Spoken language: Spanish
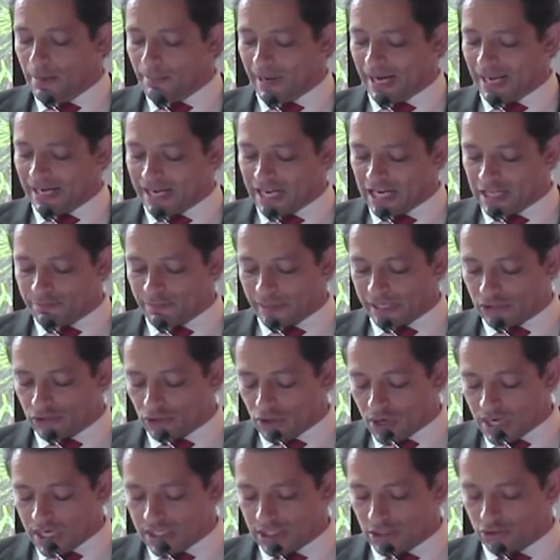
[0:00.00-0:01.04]
para que las
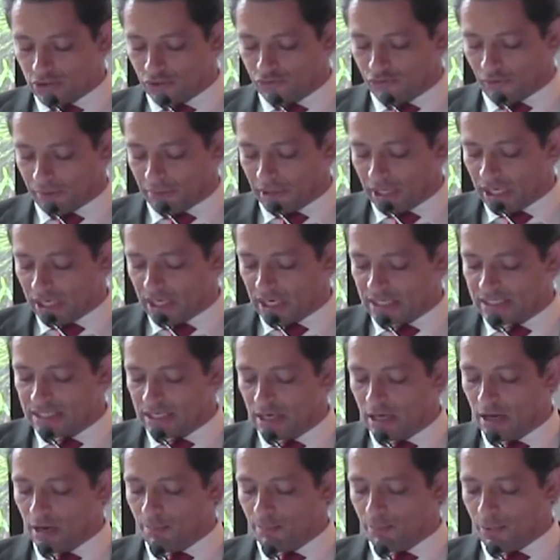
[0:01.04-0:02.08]
personas y sus familias
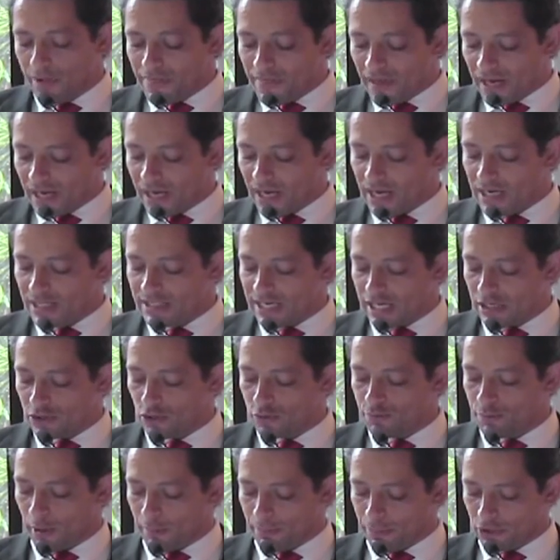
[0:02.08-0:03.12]
puedan realizar
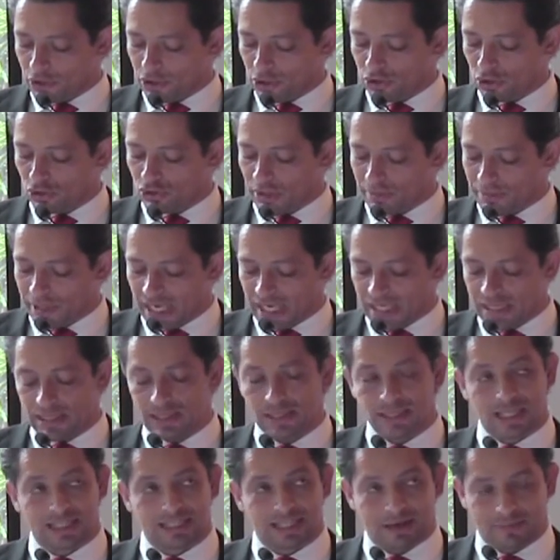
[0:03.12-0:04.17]
sus propósitos de
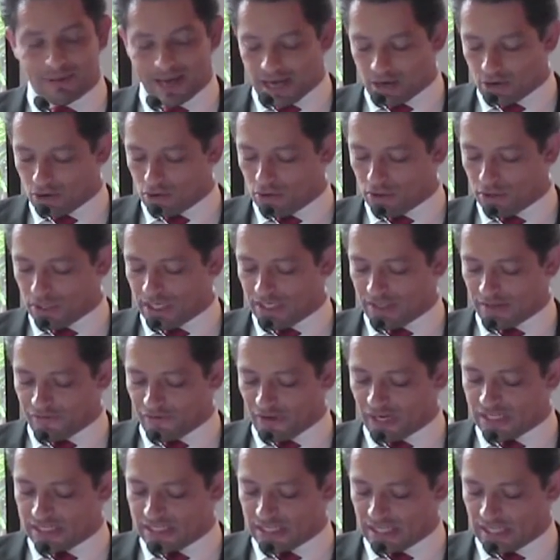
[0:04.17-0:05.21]
bien, de trabajo y de
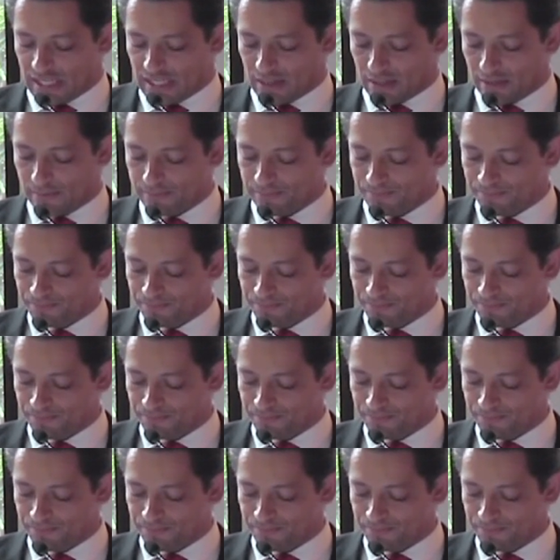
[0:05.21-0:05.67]
felicidad.